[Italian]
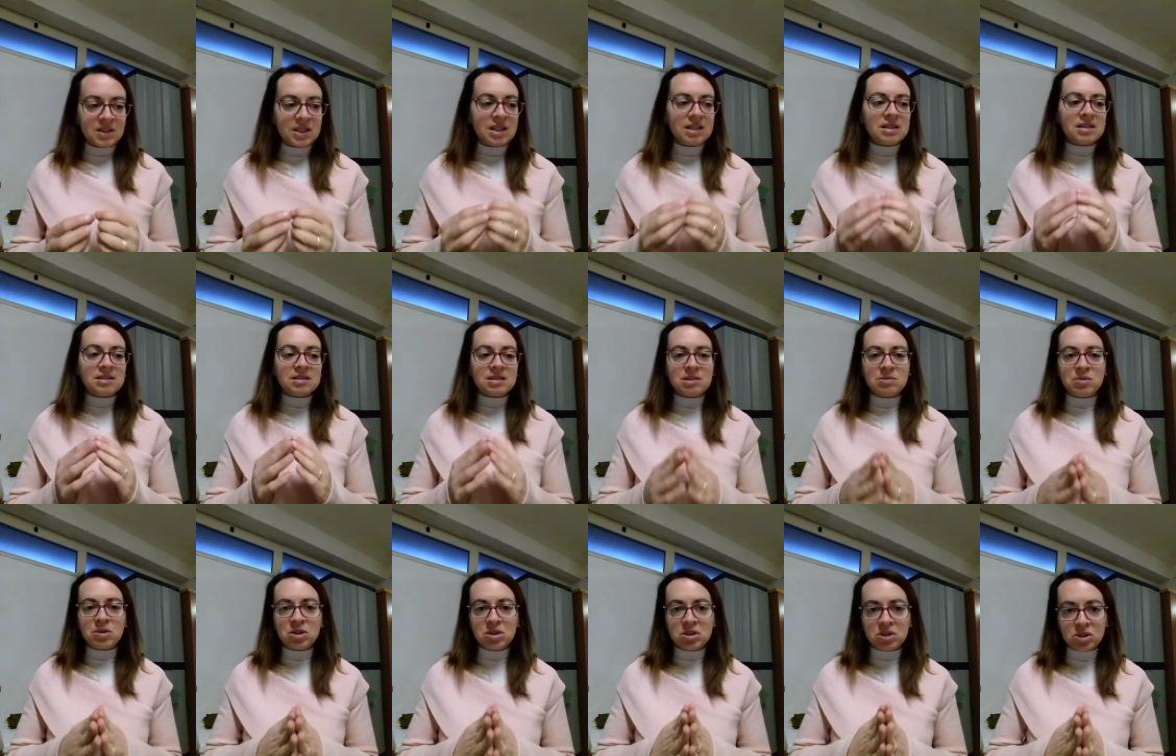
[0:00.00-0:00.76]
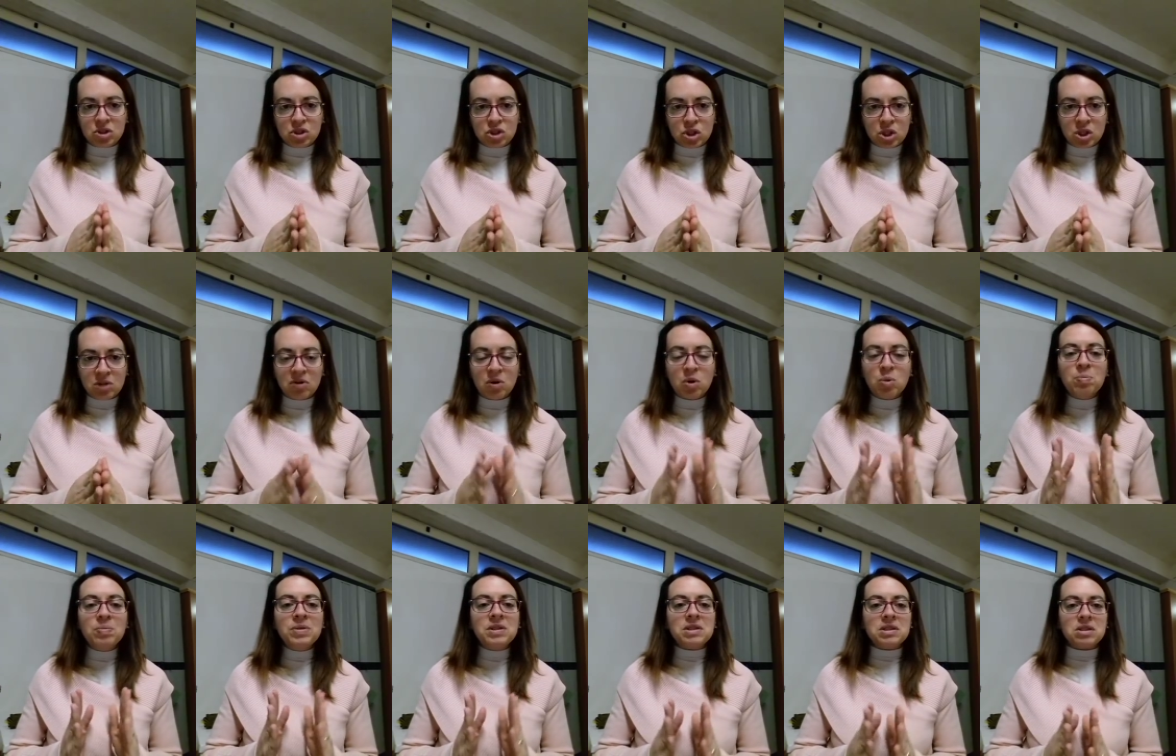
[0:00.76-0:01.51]
I testimoni di Geova
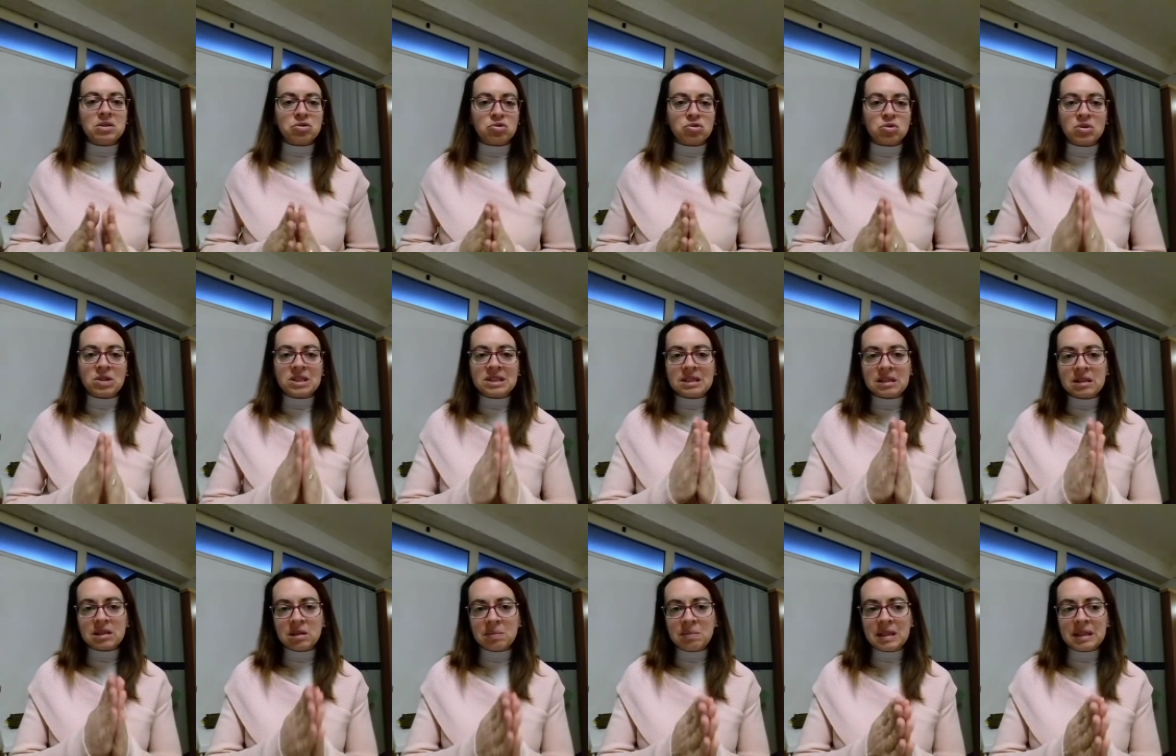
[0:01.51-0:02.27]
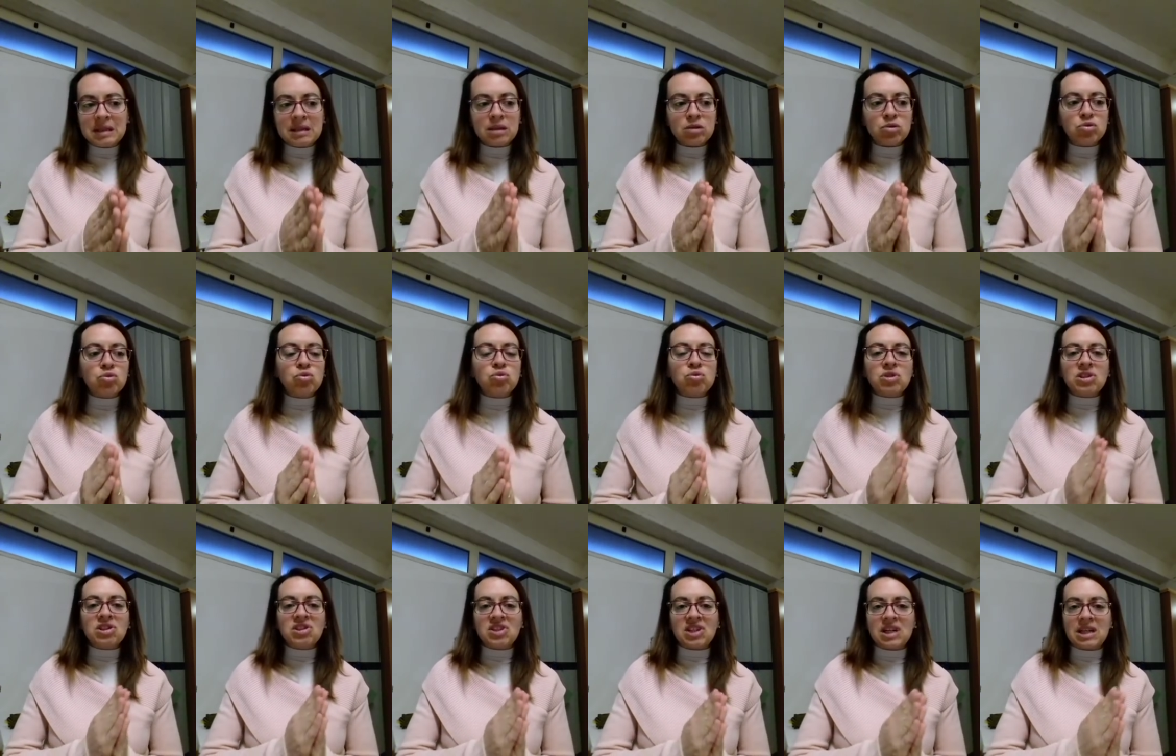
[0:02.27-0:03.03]
obbediscono esattamente a
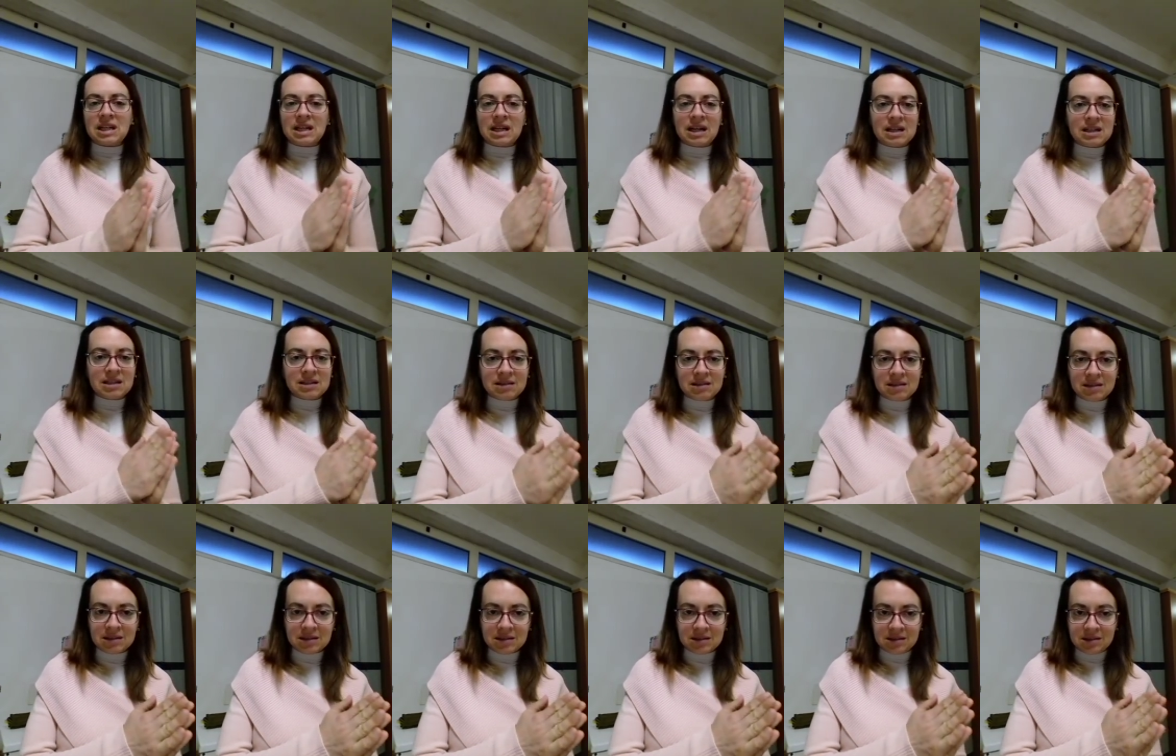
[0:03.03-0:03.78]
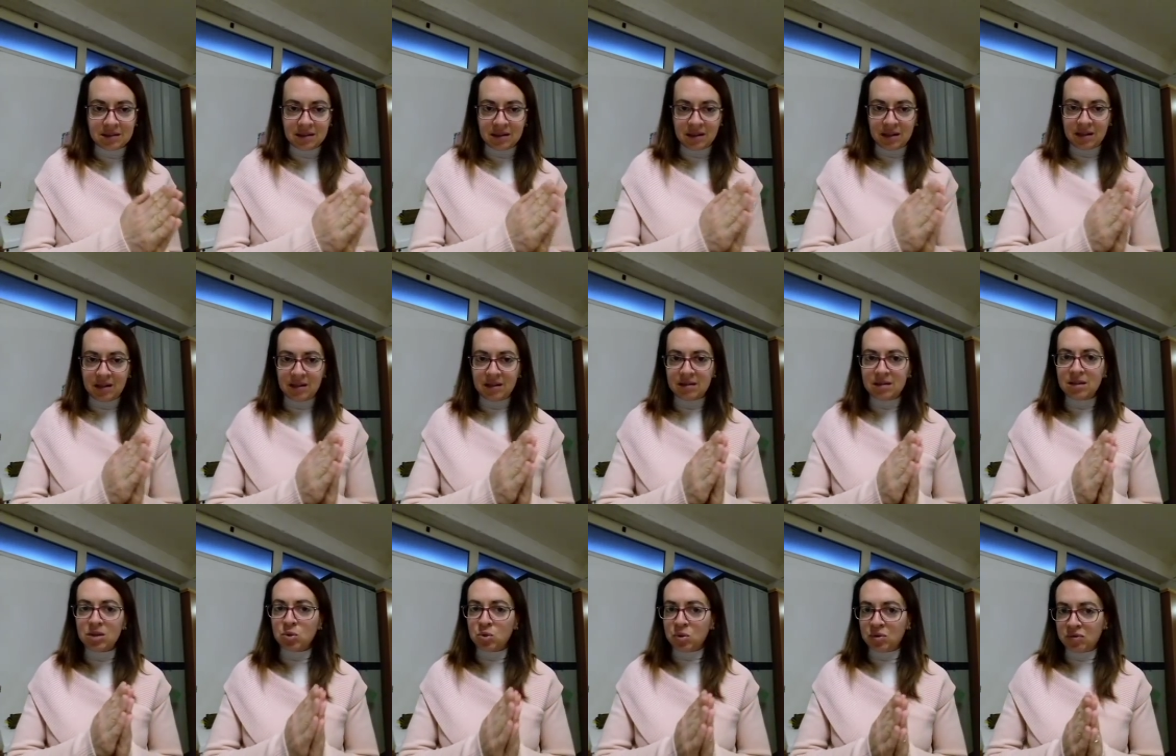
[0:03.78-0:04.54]
tutte e tre le caratteristiche
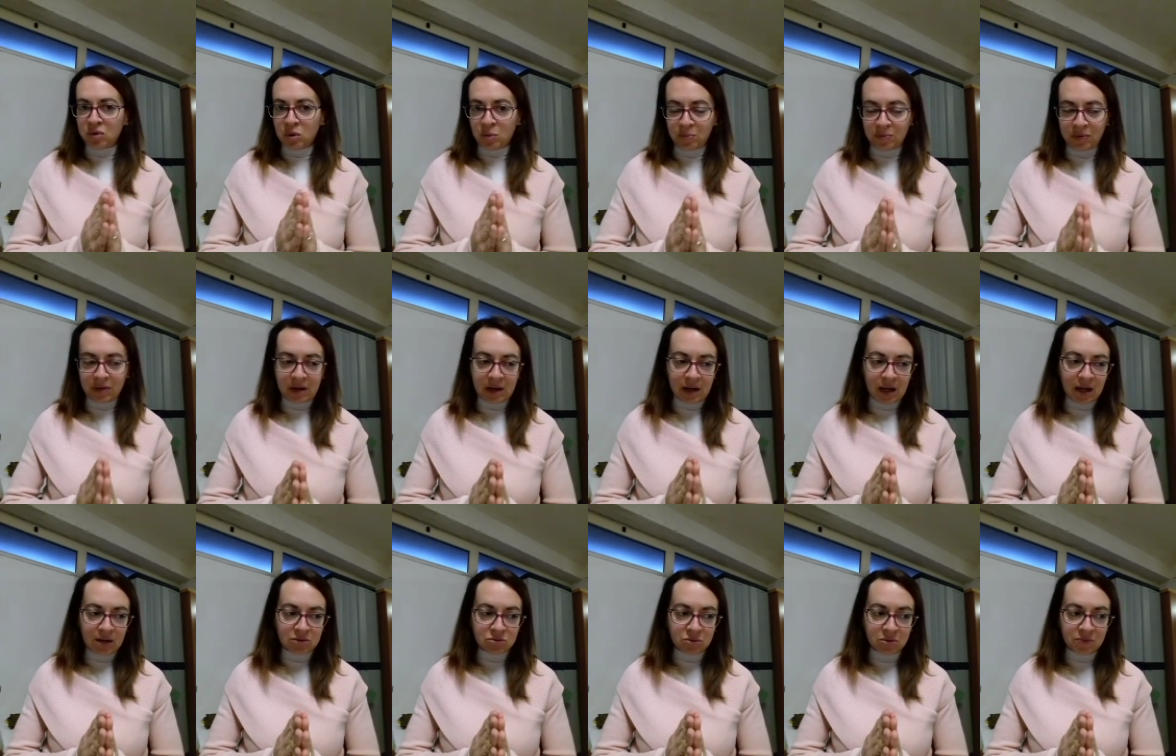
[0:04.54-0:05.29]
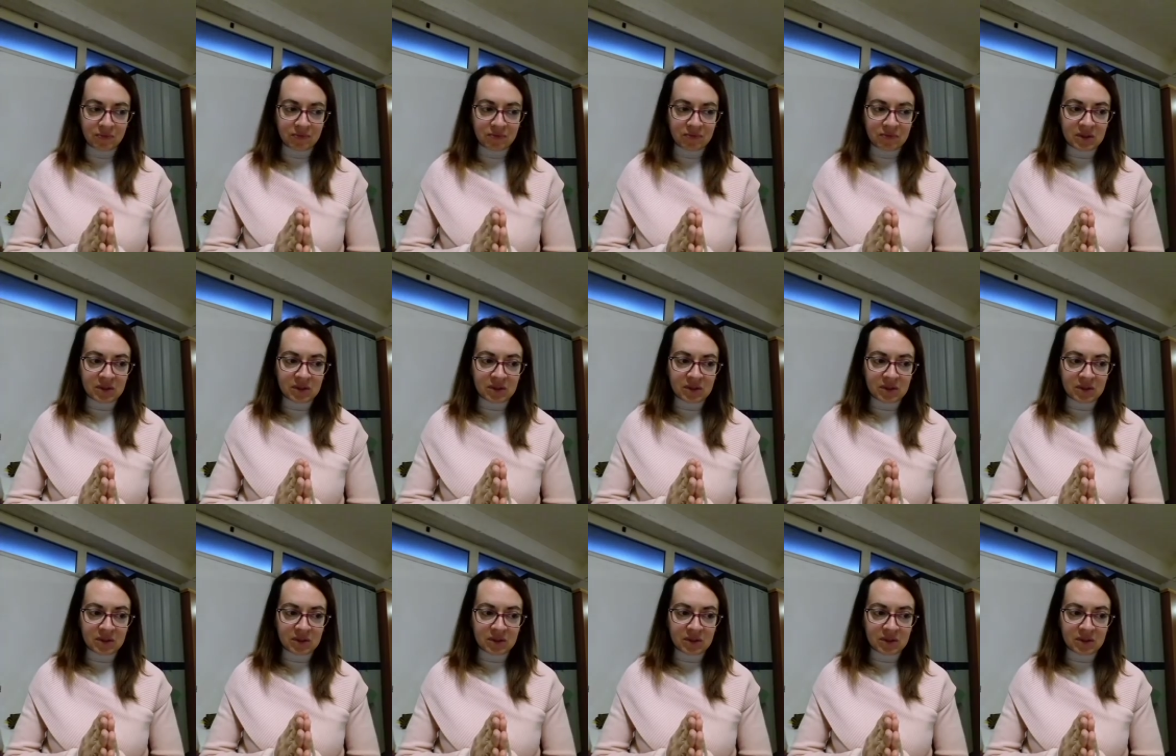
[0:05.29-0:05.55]
di cui vi ho parlato.